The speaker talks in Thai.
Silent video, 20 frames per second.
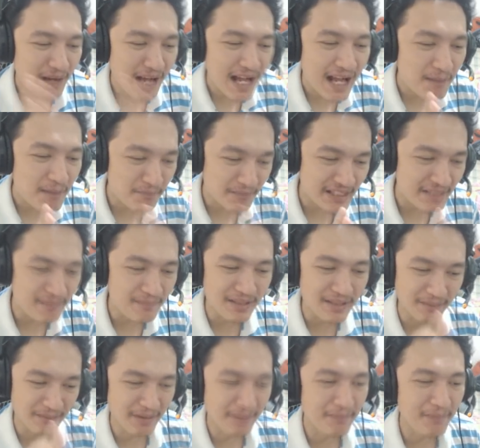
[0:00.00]
ภาพนี้เห
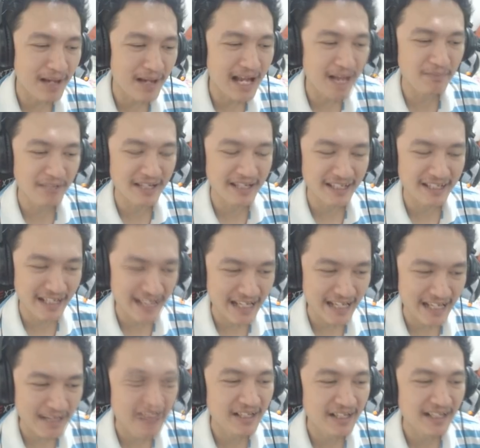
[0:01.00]
มือนเป็นภาพในเก
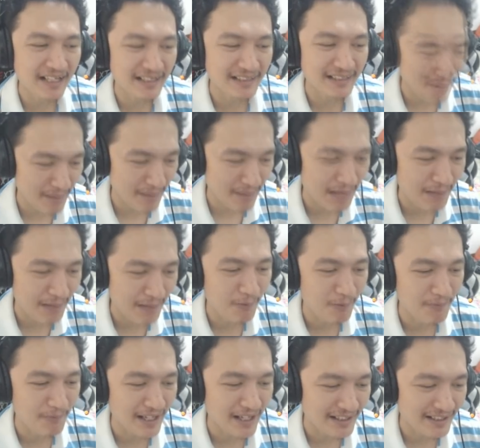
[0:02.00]
มที่กำลังจะมาผ
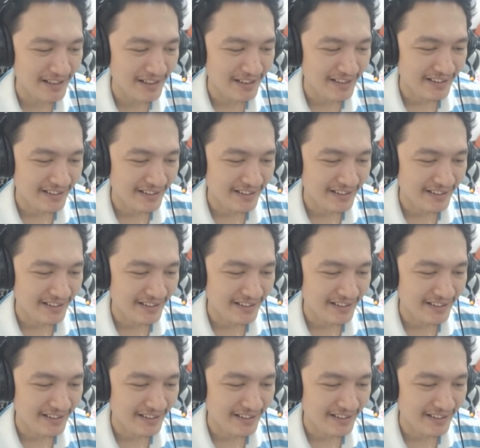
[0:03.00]
มนะ